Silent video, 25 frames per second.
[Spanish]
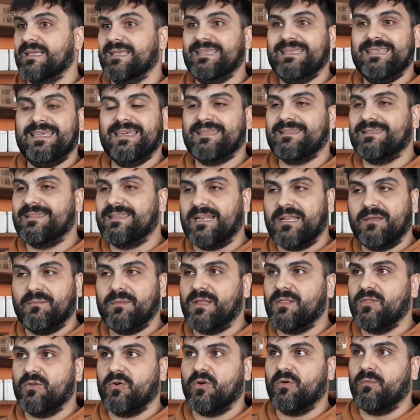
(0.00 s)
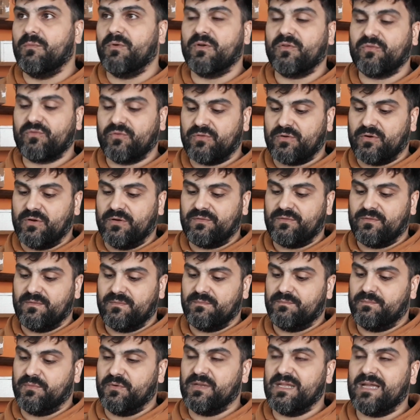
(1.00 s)
Y es tremendo como nosotros
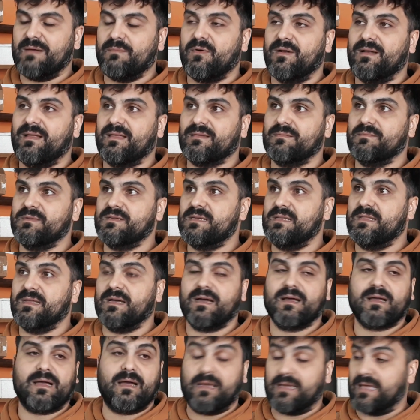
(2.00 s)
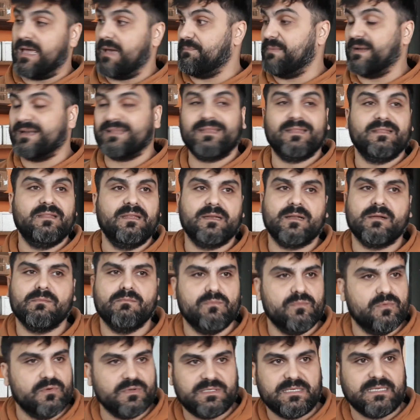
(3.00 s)
poníamos las semillitas acá, que aparte
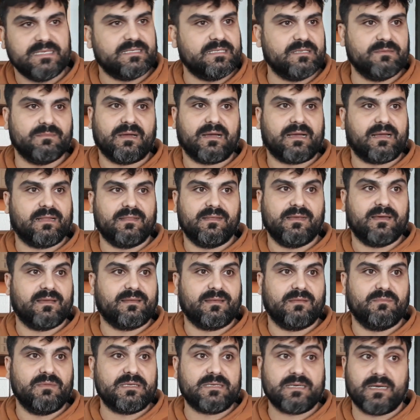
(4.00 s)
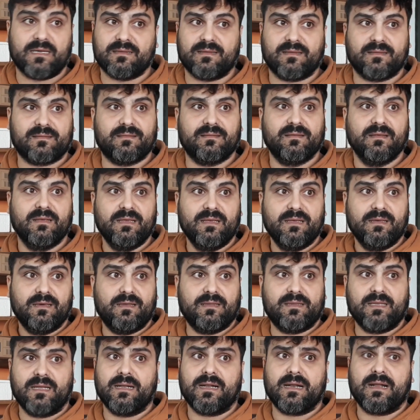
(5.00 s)
tienen muchísima cantidad de semillas estas,
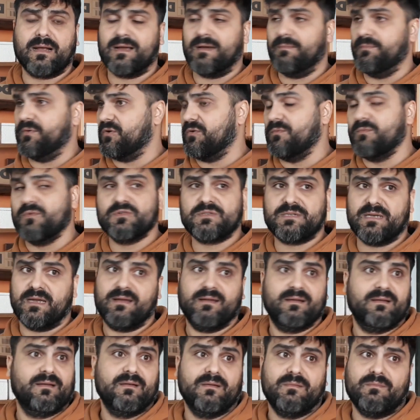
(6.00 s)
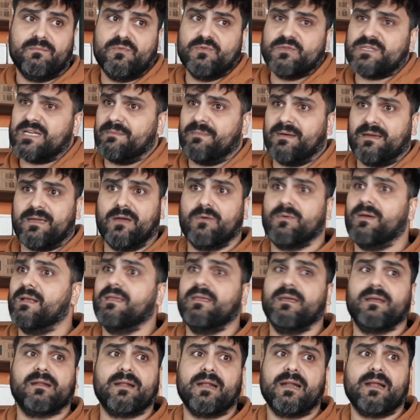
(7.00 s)
estas naranjas, pero muchas, muchas más que
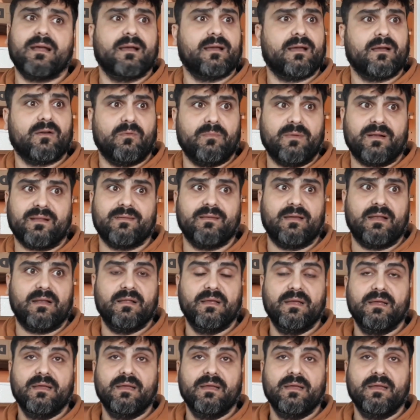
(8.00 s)
cualquier naranja comercial